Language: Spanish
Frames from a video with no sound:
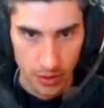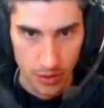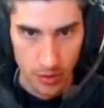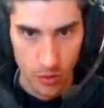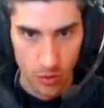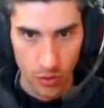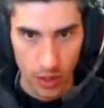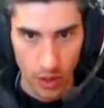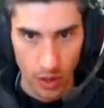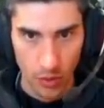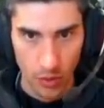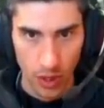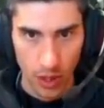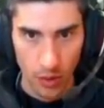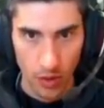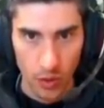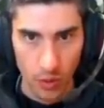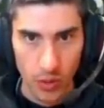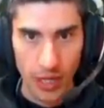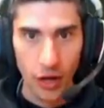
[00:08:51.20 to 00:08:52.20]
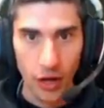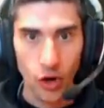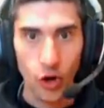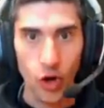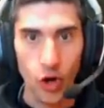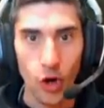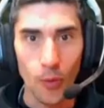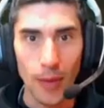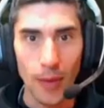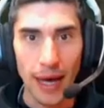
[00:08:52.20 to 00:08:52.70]
Cuidado, cuidado, cuidado con
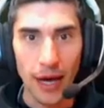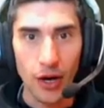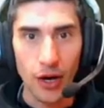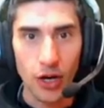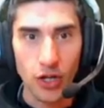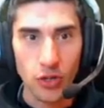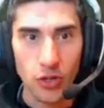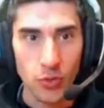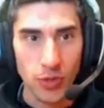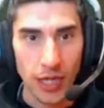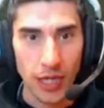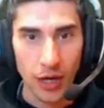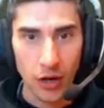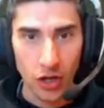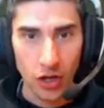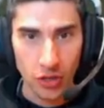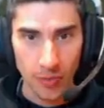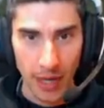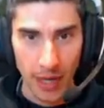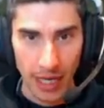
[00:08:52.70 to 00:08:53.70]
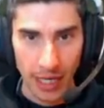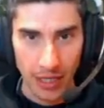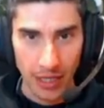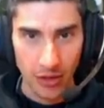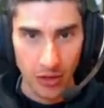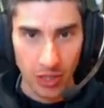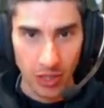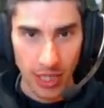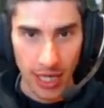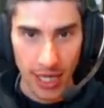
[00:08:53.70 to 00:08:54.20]
los magos, cuidado con los
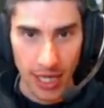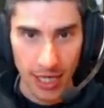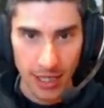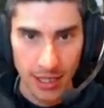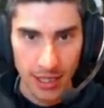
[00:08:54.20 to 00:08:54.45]
maguitos, ¿eh?